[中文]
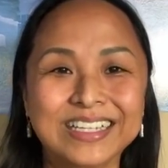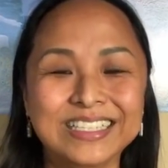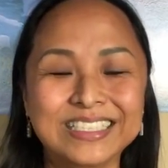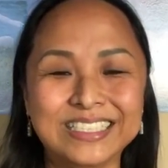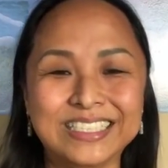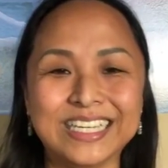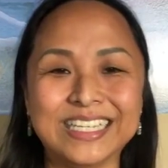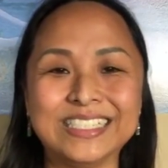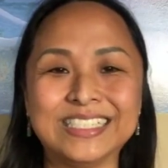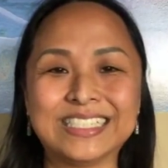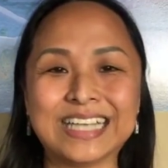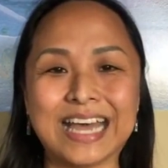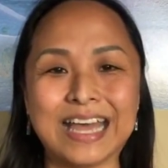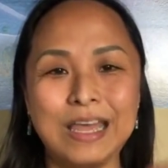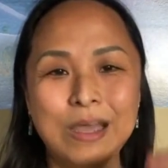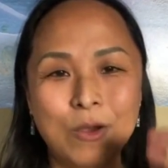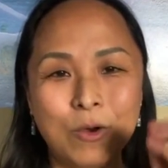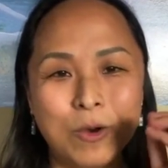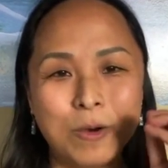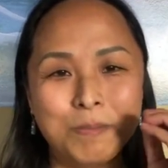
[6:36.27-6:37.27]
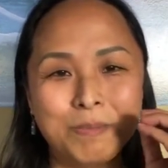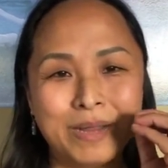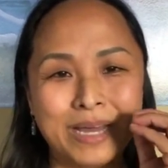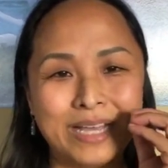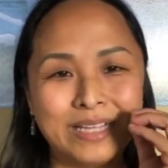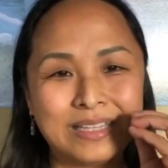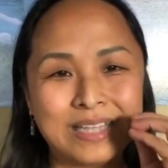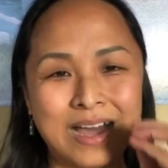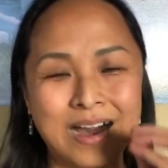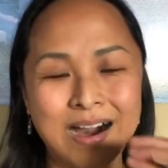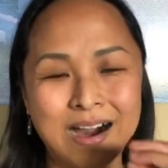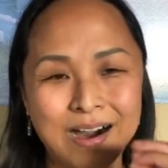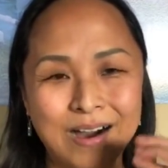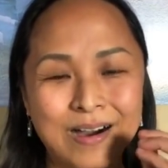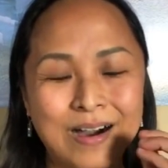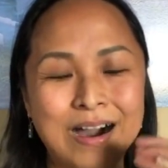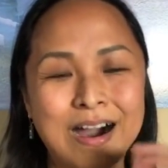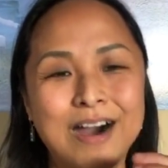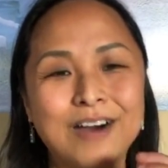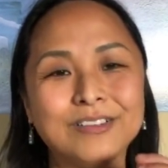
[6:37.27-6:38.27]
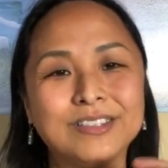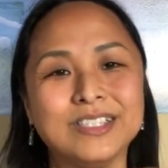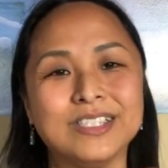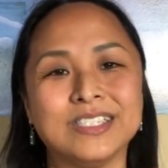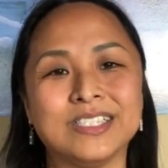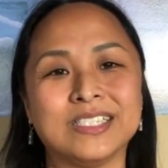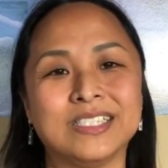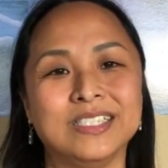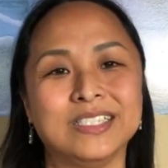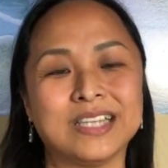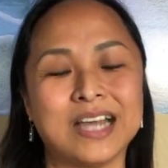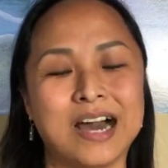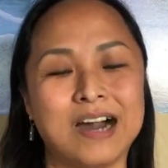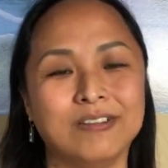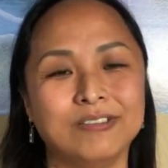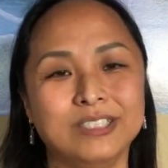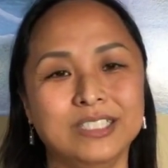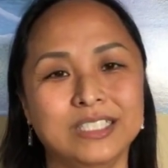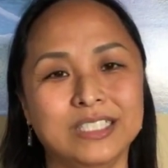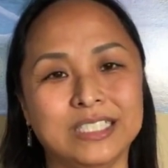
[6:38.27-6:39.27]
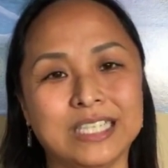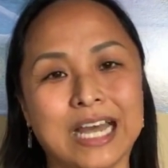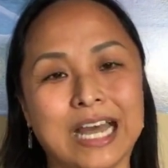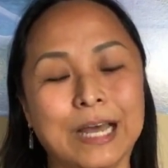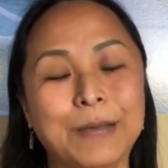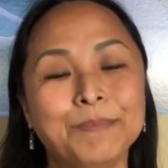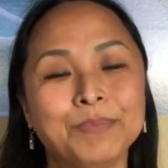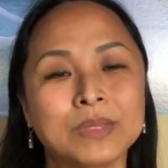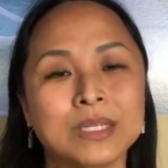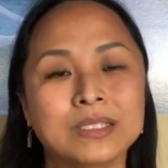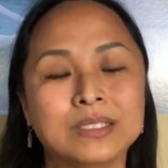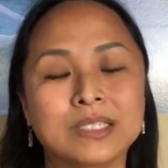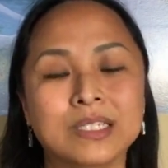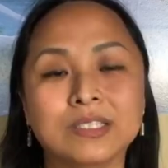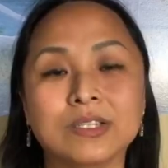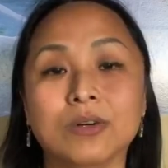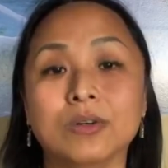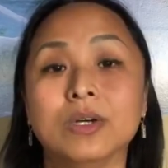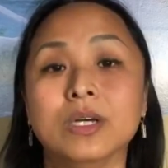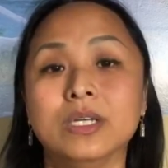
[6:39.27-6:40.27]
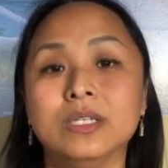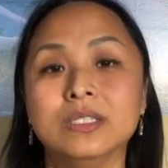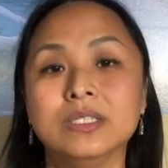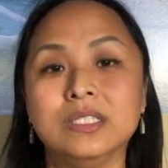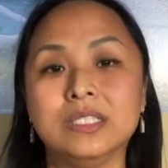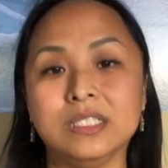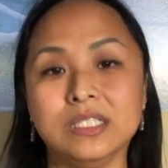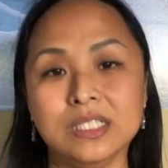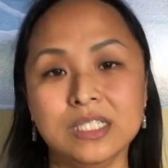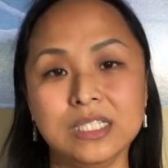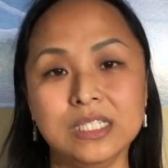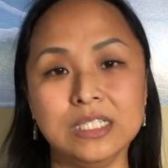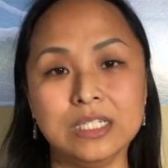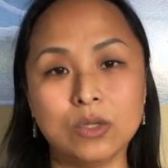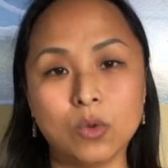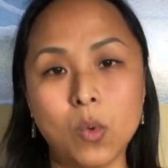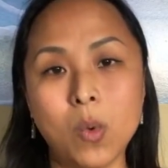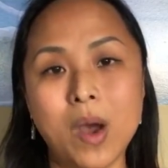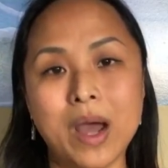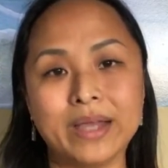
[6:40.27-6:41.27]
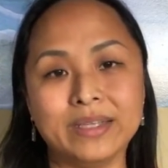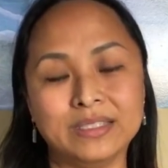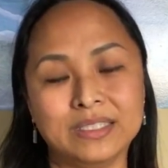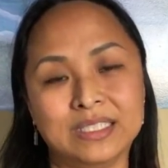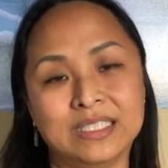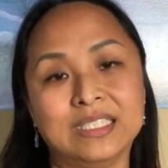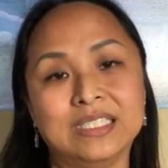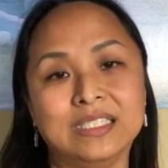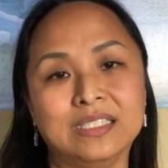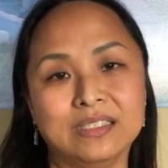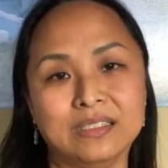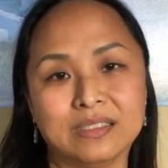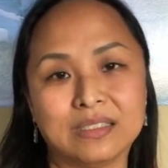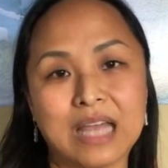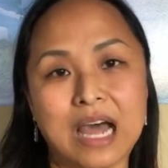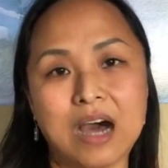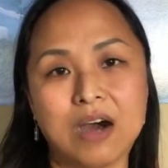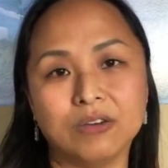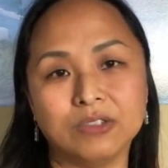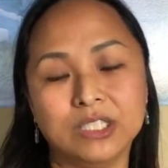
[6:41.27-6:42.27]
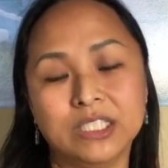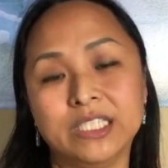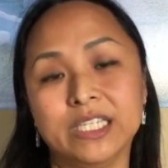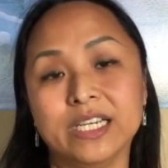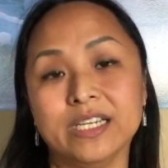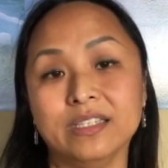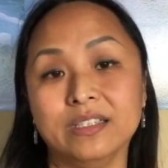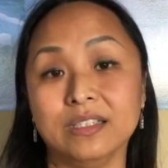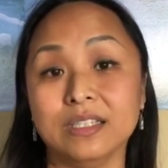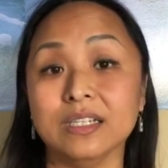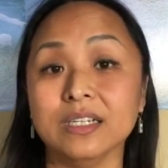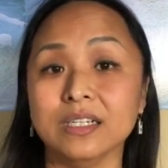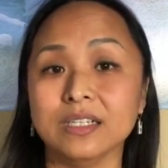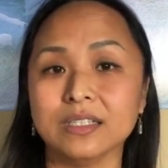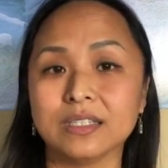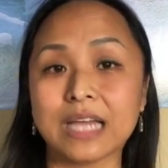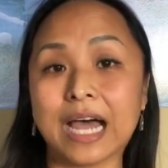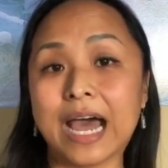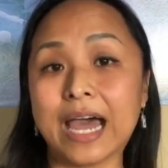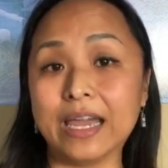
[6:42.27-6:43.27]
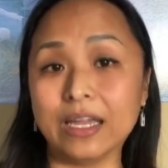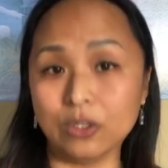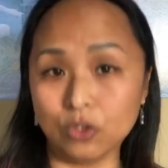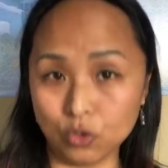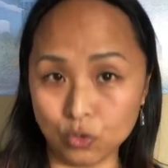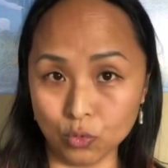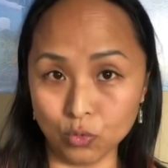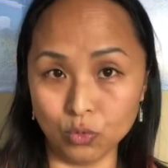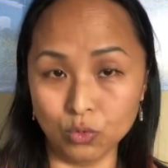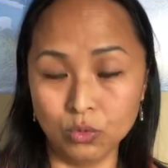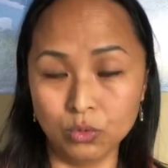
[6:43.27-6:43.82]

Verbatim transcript: 现在我们来好好的思考一下这种习惯性道歉的态度。